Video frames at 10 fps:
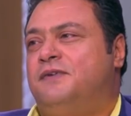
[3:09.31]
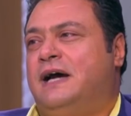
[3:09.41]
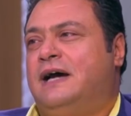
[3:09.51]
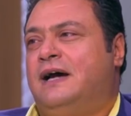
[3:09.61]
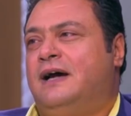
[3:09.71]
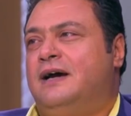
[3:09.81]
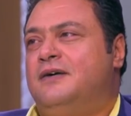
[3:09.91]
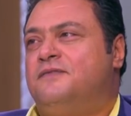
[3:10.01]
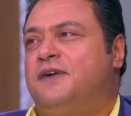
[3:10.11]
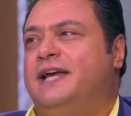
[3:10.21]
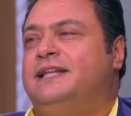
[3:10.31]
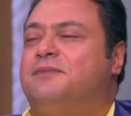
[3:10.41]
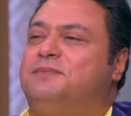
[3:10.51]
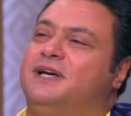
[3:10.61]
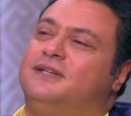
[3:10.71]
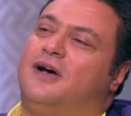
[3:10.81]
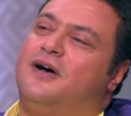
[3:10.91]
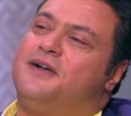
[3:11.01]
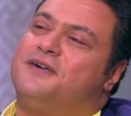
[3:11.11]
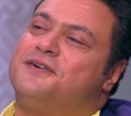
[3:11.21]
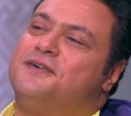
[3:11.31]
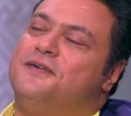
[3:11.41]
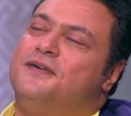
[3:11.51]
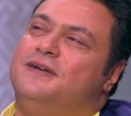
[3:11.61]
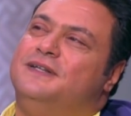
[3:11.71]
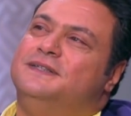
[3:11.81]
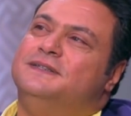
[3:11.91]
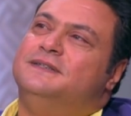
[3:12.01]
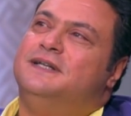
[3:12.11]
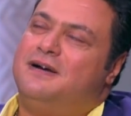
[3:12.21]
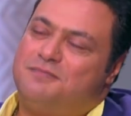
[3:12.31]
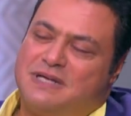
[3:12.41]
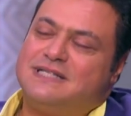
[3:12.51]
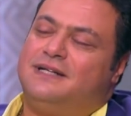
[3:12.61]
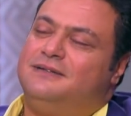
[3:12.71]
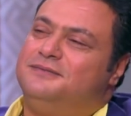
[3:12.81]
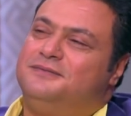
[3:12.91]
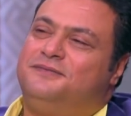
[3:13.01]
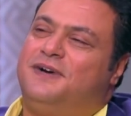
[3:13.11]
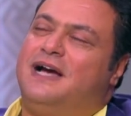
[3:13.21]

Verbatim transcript: حب ما بين فأنت مسلم ومسيحي مثلا ف...